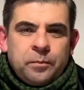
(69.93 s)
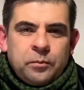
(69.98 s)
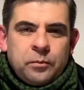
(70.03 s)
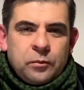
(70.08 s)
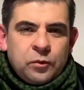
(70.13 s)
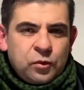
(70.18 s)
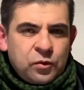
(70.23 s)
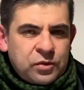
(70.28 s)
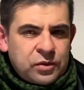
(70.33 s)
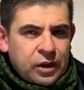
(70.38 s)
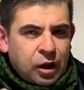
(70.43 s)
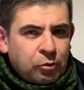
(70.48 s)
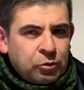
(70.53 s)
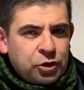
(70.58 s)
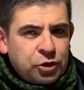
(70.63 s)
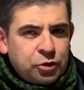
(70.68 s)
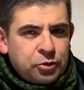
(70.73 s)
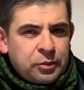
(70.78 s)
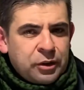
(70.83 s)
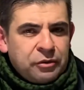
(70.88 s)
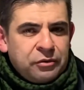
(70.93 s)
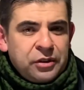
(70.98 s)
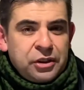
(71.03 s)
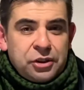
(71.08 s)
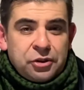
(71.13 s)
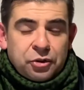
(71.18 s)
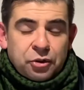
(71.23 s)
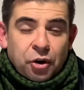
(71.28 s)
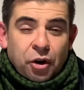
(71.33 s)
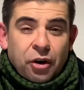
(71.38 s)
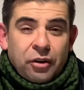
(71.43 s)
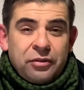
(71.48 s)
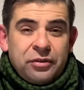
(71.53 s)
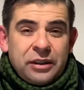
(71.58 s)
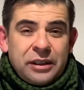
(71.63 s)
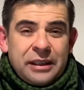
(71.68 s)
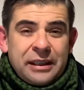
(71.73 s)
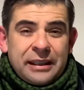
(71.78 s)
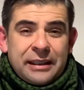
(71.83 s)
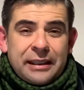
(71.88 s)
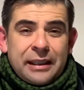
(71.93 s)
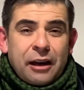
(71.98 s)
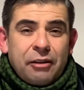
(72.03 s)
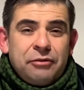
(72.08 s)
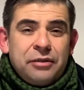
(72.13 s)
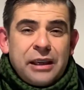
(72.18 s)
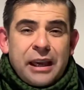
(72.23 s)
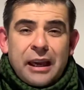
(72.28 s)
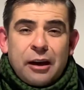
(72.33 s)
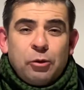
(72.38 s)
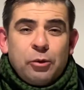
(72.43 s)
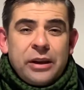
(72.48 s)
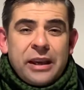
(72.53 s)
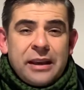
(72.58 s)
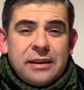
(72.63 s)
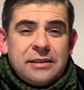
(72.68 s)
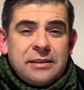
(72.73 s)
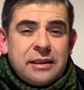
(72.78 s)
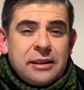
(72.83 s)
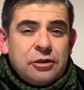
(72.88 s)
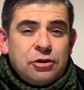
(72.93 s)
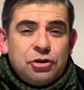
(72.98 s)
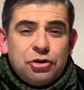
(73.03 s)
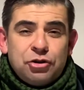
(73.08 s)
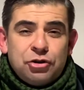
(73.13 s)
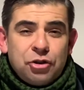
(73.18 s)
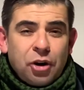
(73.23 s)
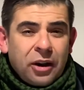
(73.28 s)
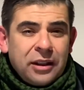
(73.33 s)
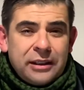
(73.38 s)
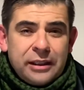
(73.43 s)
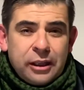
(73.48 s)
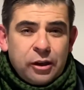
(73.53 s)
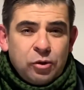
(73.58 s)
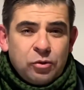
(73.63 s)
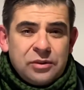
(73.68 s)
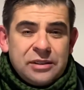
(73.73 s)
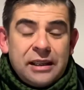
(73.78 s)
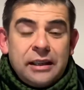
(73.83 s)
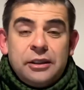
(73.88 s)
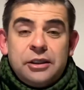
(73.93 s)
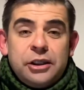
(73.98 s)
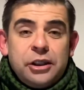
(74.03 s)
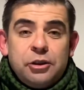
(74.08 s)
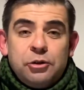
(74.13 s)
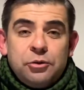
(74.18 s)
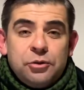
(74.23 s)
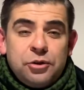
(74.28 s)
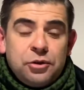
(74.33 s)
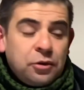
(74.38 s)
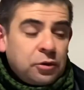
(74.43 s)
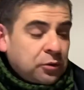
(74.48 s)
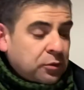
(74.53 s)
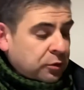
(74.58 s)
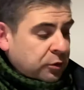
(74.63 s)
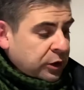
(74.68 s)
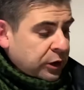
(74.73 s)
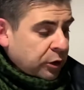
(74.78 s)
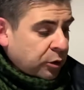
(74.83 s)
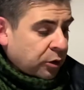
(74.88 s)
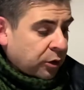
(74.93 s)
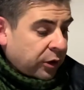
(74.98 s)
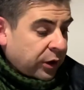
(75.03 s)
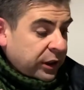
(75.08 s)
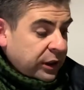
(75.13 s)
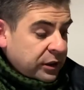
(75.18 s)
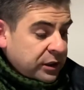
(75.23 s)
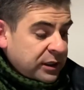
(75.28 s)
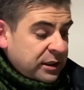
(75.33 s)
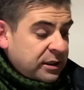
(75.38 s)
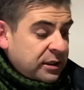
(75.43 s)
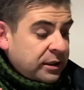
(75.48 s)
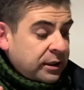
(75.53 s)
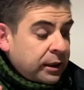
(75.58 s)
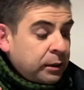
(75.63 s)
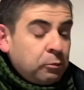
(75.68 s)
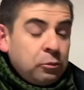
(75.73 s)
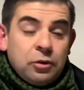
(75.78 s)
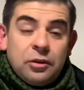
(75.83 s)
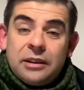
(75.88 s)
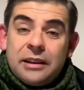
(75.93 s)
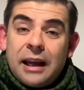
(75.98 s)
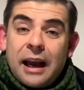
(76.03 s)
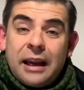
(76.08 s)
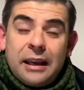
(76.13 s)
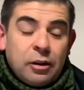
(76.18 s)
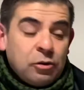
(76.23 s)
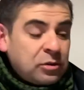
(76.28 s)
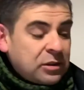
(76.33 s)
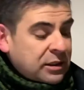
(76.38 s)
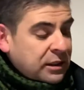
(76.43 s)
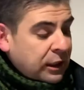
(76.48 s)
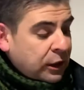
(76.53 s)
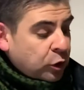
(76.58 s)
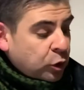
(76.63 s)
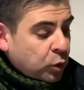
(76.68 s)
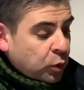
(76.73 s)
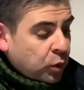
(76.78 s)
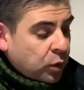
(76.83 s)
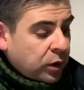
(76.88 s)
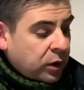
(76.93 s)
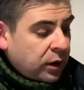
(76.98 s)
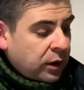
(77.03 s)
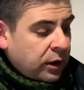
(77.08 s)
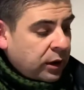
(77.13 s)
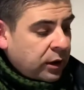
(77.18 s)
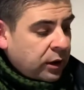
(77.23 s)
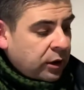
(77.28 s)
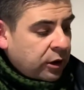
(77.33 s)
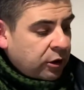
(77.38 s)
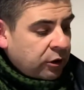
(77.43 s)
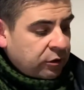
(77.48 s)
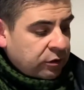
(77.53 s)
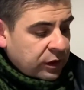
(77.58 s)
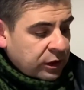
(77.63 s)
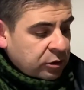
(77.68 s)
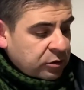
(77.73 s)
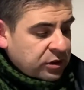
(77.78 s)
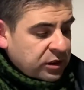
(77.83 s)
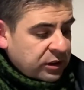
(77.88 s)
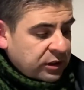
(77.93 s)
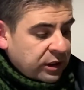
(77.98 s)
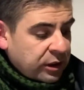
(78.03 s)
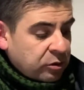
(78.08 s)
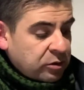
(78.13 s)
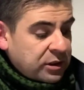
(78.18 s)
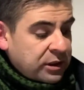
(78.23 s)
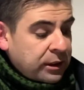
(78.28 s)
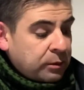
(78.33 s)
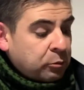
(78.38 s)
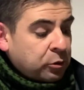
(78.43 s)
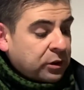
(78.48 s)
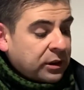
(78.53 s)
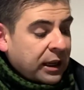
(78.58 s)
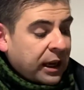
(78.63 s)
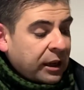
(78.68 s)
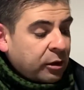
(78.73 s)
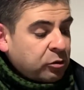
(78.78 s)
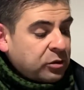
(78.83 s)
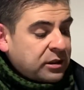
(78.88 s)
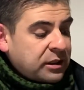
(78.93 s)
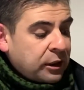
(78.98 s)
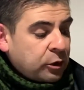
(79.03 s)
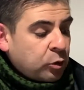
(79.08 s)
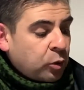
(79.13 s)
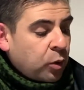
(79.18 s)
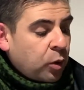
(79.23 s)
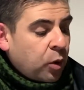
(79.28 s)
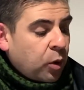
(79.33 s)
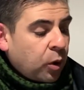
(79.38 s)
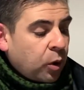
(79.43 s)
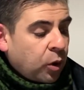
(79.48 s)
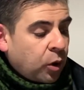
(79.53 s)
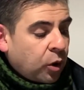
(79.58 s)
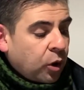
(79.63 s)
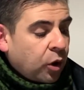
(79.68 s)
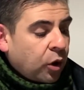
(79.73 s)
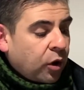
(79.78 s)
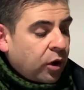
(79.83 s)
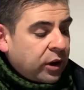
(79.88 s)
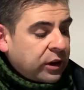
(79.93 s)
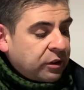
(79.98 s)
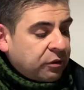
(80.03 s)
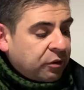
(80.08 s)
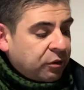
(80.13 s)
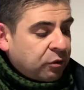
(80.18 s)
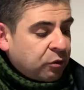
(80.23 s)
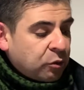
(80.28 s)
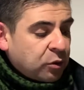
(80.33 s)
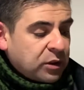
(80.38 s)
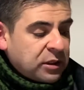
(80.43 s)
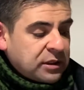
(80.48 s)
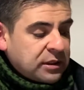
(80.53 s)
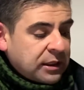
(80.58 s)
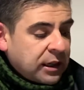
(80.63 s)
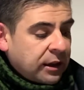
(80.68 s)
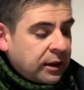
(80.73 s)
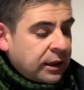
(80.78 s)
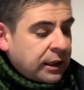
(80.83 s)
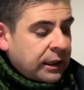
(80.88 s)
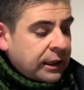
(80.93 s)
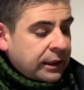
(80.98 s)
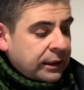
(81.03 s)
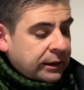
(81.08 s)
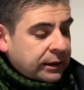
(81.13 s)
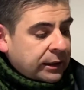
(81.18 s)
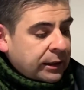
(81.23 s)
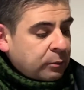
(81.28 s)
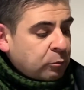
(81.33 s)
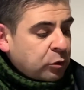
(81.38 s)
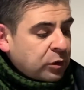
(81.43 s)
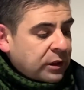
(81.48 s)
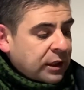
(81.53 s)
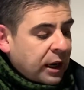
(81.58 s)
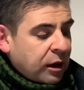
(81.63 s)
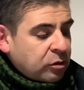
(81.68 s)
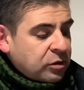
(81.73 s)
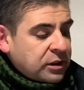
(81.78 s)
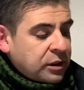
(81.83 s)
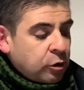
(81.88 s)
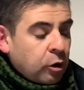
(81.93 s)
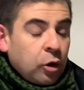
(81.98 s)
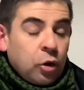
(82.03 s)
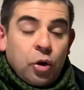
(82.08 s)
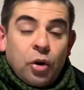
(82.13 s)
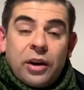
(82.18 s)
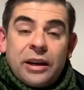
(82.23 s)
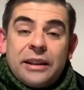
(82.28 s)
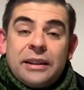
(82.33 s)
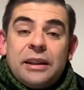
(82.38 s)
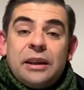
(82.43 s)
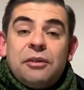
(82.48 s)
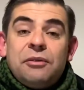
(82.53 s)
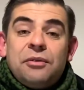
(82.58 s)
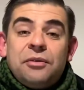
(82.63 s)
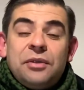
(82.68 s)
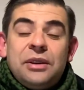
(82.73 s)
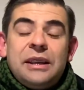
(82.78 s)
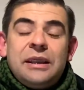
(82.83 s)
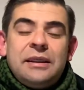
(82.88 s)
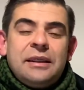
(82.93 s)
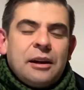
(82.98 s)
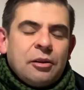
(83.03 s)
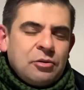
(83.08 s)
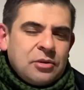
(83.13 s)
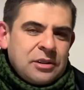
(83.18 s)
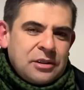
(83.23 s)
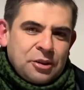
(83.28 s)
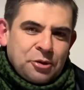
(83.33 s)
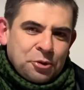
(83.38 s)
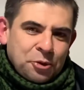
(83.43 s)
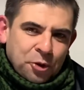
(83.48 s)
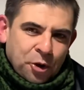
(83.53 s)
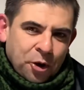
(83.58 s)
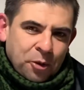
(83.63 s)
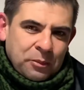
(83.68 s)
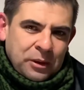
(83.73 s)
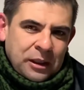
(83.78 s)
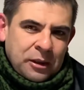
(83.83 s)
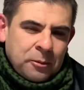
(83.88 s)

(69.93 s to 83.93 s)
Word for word: No Salmo de número 29, Davi reconhece que só Deus é digno de louvor e glória e diz: Tributai ao Senhor, filhos de Deus, tributai ao Senhor glória e força, tributai ao Senhor glória devida ao seu nome.